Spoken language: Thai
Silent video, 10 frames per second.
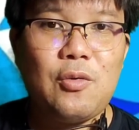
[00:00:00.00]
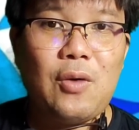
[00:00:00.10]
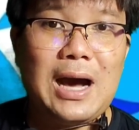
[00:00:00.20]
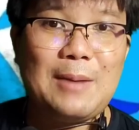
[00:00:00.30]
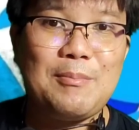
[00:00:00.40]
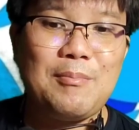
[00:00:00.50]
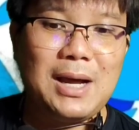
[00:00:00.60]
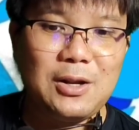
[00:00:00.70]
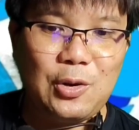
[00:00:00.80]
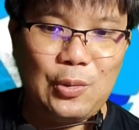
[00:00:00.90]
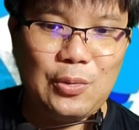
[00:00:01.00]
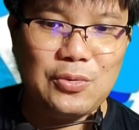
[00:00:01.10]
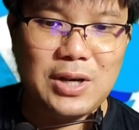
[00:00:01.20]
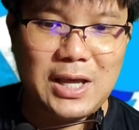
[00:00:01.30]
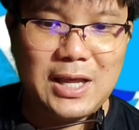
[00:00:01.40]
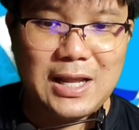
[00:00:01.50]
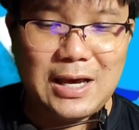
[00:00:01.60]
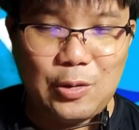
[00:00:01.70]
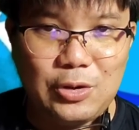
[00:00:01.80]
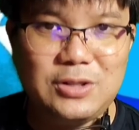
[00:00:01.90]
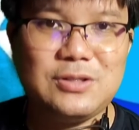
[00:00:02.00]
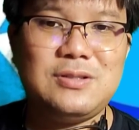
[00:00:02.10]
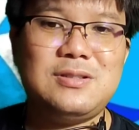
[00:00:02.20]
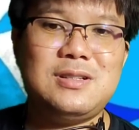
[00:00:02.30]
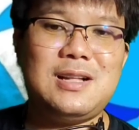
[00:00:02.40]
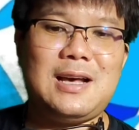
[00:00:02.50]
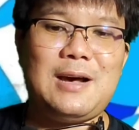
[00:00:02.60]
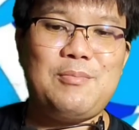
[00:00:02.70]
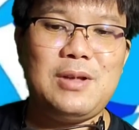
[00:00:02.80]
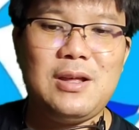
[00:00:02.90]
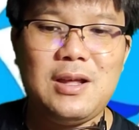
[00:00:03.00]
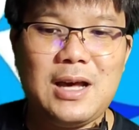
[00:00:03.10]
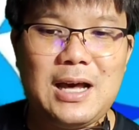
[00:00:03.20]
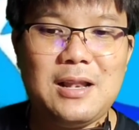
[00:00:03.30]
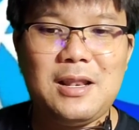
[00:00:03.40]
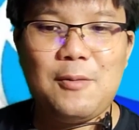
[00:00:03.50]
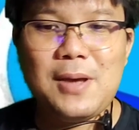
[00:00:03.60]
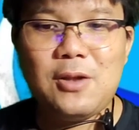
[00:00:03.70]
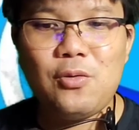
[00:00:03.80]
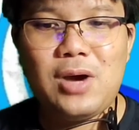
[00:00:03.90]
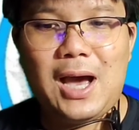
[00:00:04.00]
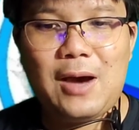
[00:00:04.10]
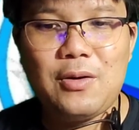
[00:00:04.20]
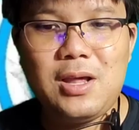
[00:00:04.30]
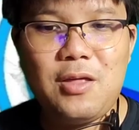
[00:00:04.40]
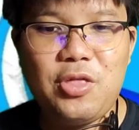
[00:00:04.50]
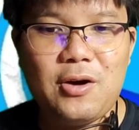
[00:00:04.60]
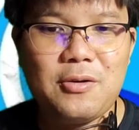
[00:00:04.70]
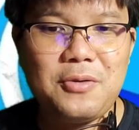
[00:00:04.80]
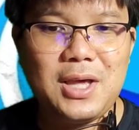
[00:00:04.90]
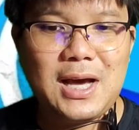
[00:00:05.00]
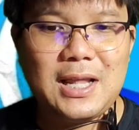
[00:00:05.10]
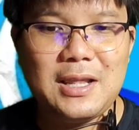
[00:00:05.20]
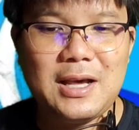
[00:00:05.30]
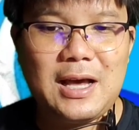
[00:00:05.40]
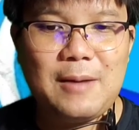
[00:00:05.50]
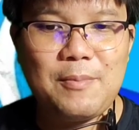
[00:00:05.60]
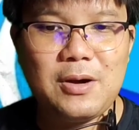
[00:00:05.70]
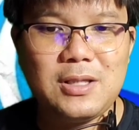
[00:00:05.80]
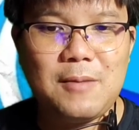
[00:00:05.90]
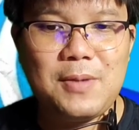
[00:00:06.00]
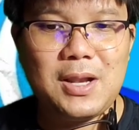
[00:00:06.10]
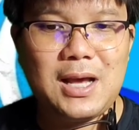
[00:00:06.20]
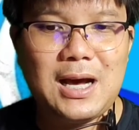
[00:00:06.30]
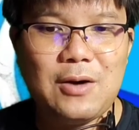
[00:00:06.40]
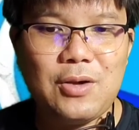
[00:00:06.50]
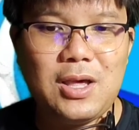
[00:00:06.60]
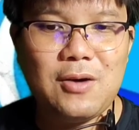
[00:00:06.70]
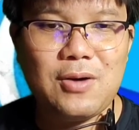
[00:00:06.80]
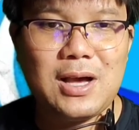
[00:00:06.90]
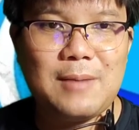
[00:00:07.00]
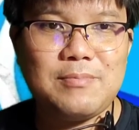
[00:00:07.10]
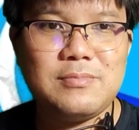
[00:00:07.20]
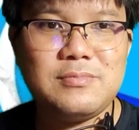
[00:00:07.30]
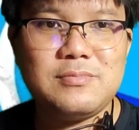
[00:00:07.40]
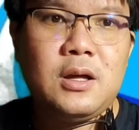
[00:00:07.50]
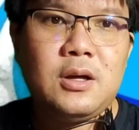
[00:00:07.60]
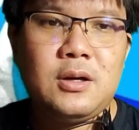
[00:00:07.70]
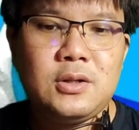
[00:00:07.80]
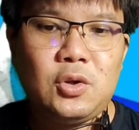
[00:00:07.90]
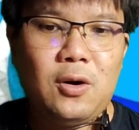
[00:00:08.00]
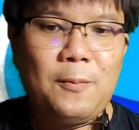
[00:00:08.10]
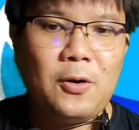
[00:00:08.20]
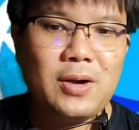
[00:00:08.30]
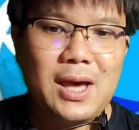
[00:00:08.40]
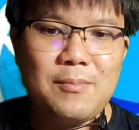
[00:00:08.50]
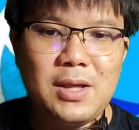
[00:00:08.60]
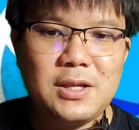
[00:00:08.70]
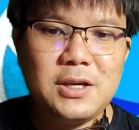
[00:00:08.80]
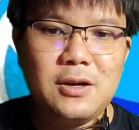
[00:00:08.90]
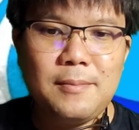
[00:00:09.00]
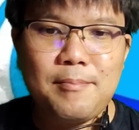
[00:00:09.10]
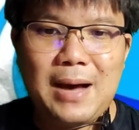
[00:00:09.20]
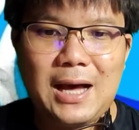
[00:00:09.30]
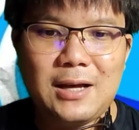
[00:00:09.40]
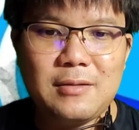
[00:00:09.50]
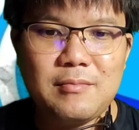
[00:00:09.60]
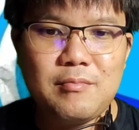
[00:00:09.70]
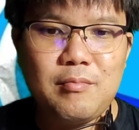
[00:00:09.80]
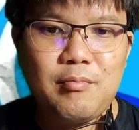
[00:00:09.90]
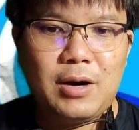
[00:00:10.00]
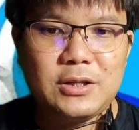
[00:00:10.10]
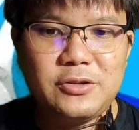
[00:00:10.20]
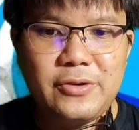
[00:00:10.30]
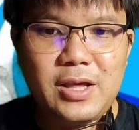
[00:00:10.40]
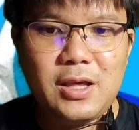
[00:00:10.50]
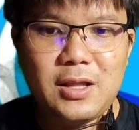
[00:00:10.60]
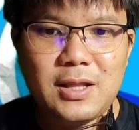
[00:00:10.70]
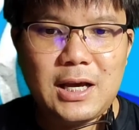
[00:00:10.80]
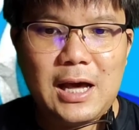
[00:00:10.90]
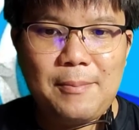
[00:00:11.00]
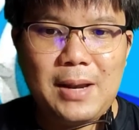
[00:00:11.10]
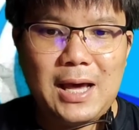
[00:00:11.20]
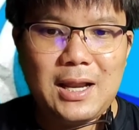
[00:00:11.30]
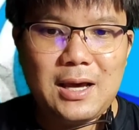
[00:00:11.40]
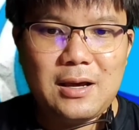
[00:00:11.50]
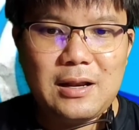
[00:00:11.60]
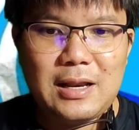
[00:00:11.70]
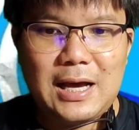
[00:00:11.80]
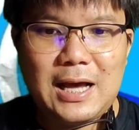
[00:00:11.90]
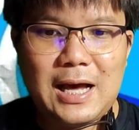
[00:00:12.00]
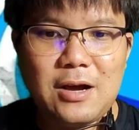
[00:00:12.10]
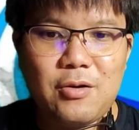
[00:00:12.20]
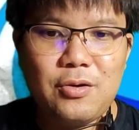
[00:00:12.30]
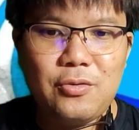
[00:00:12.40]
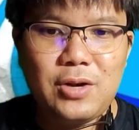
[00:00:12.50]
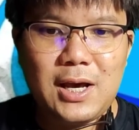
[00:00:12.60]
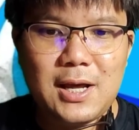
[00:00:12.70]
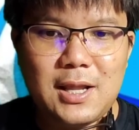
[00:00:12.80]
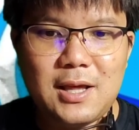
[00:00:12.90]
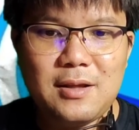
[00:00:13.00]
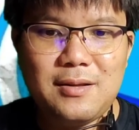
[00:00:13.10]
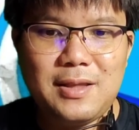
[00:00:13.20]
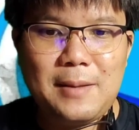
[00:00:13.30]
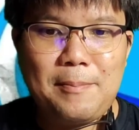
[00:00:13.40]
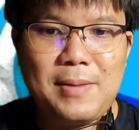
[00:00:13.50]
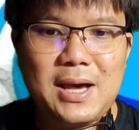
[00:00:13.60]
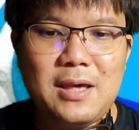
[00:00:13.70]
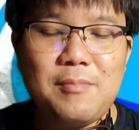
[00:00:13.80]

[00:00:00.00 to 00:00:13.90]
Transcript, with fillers: ความมั่นคงในอนาคตนะครับอ่ะเราไปดูข่าวที่สองด้วยกันนะครับก็จะเป็นข่าวเกี่ยวกับตัวโปรแกรมที่ชื่อ Backbounty นะครับราคาราคาของ Luna เนี่ยจะไป